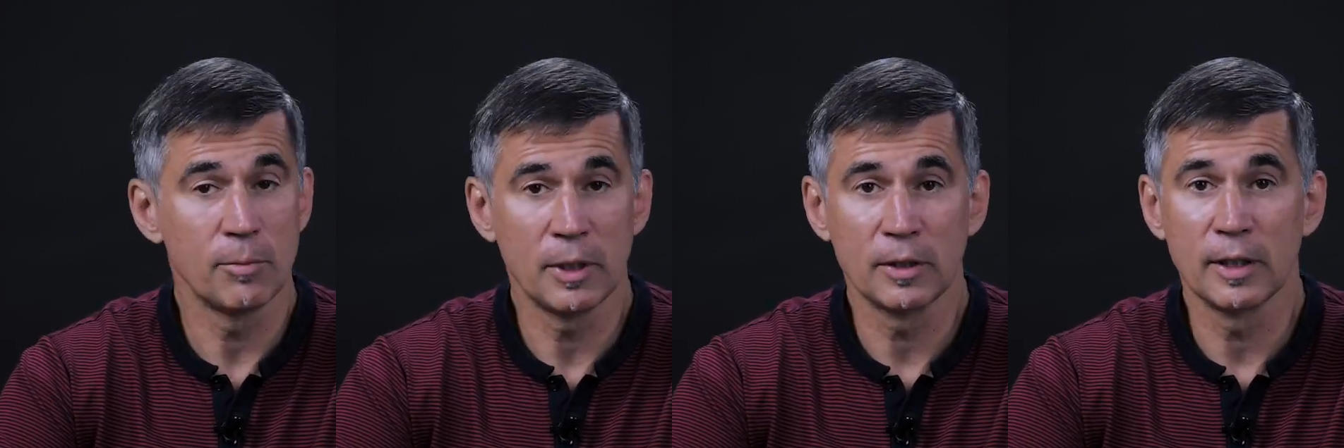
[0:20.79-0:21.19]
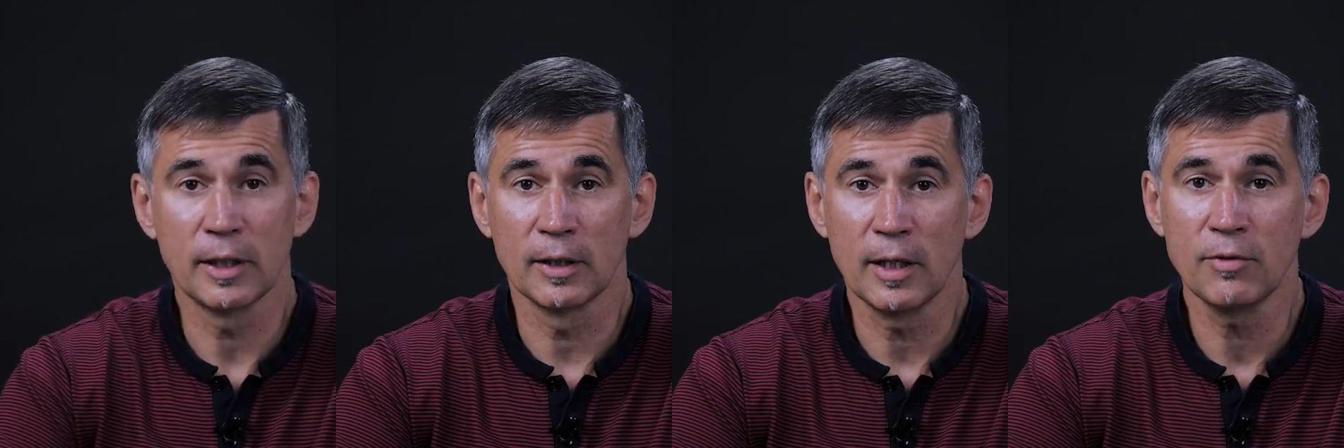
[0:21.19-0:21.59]
И бедные
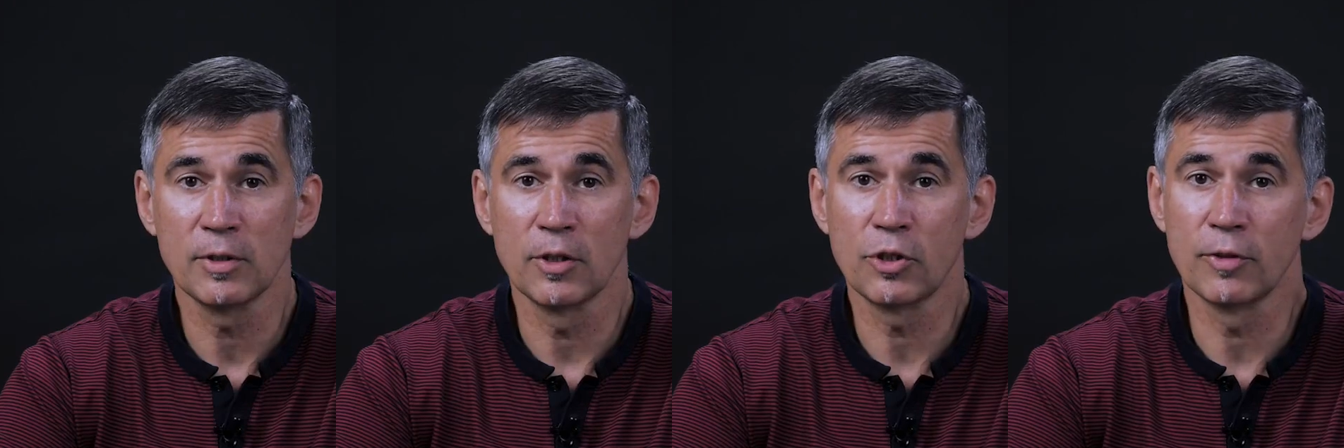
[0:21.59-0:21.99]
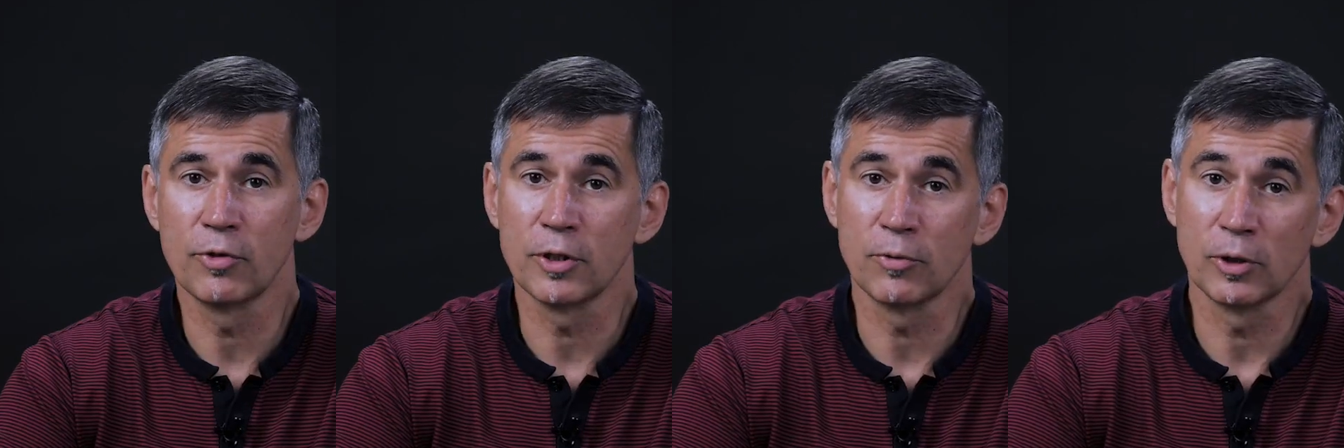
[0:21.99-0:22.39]
окинавцы,
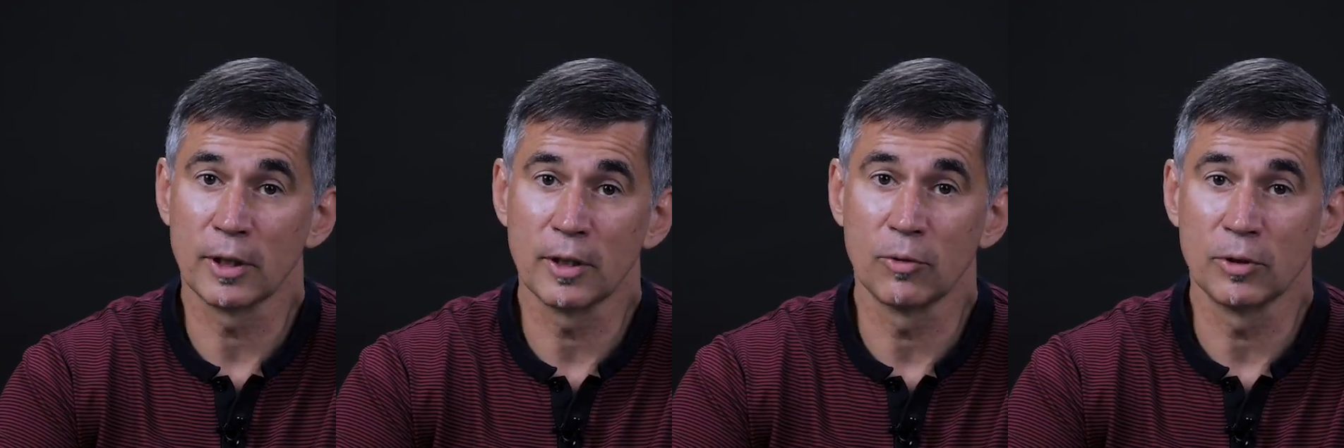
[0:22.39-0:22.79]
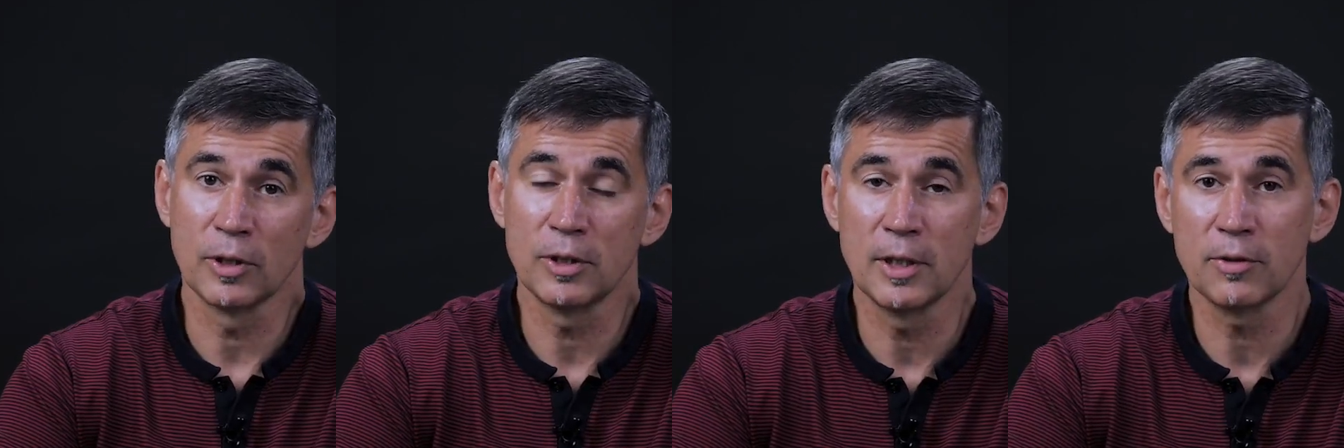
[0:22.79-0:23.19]
лишившись вот таких вот
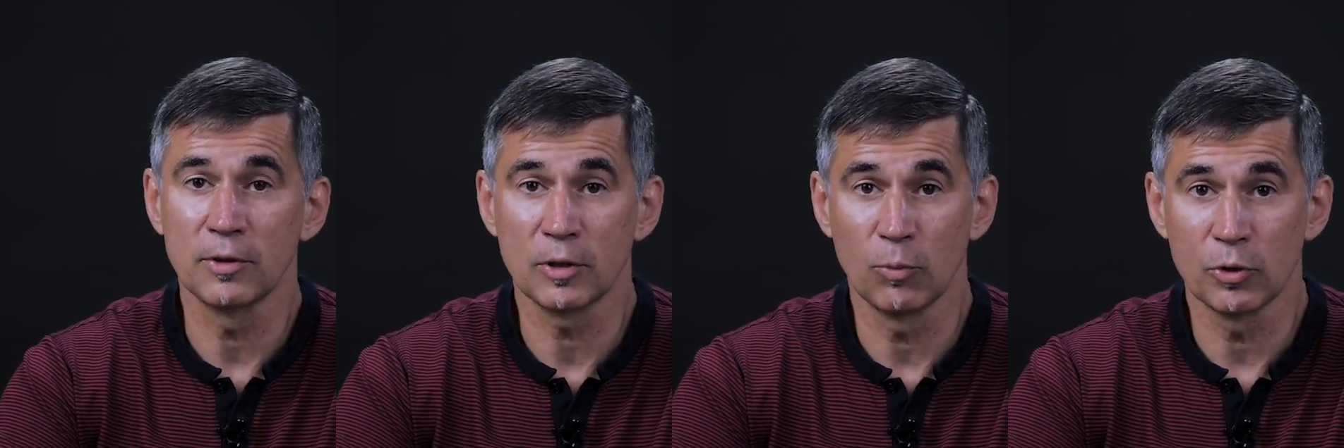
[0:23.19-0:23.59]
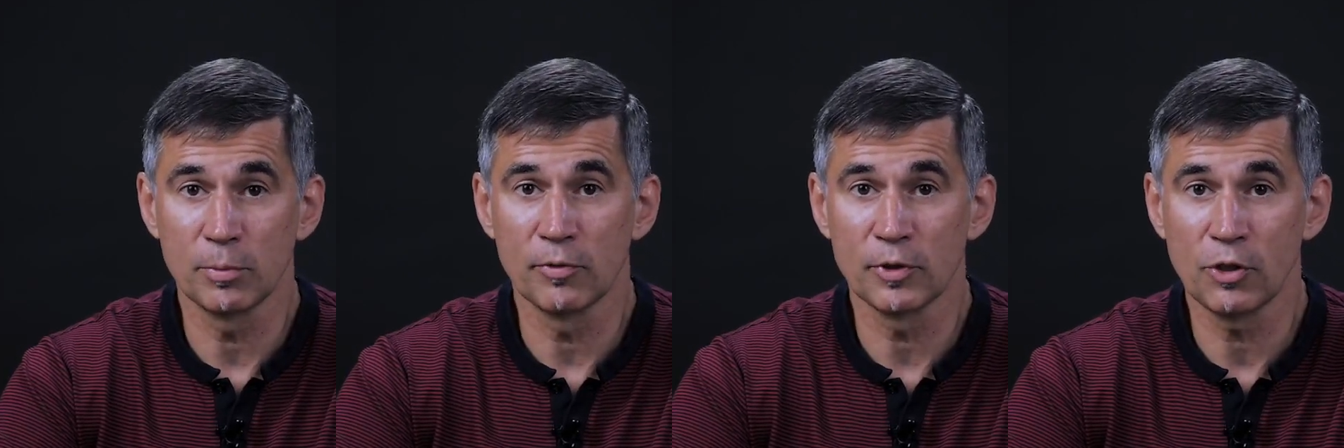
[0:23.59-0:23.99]
естественных
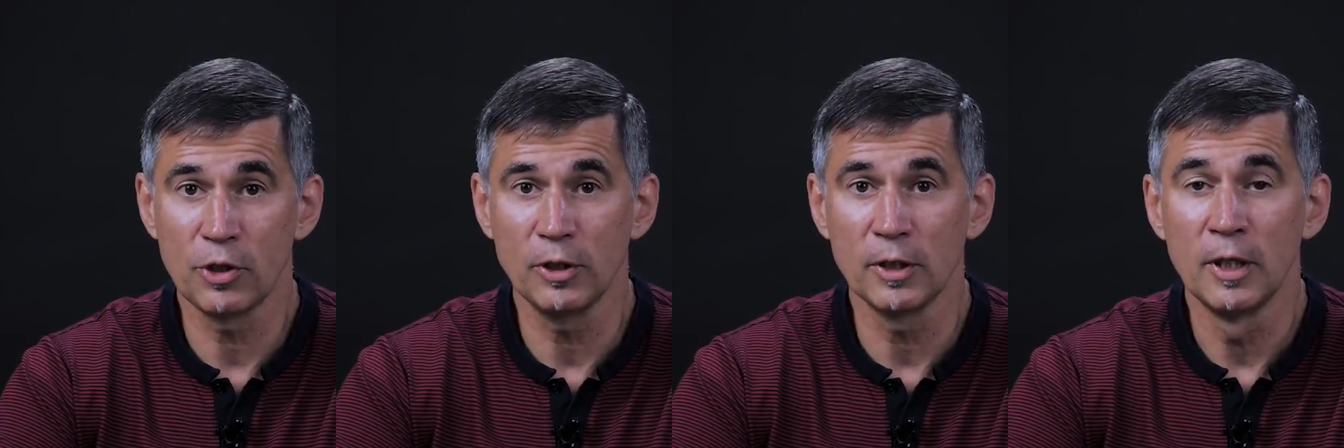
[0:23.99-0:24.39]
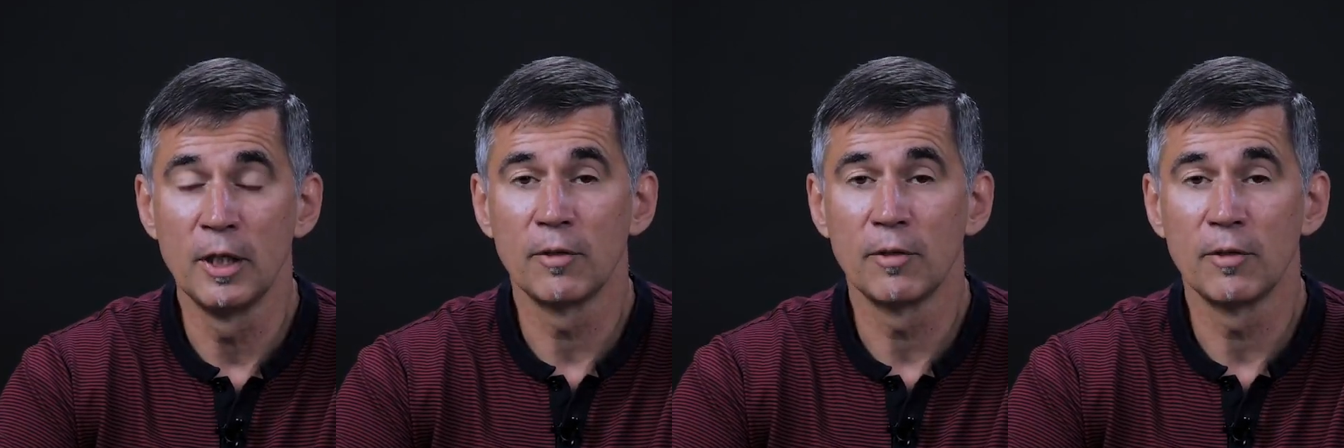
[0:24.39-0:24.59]
способов защиты,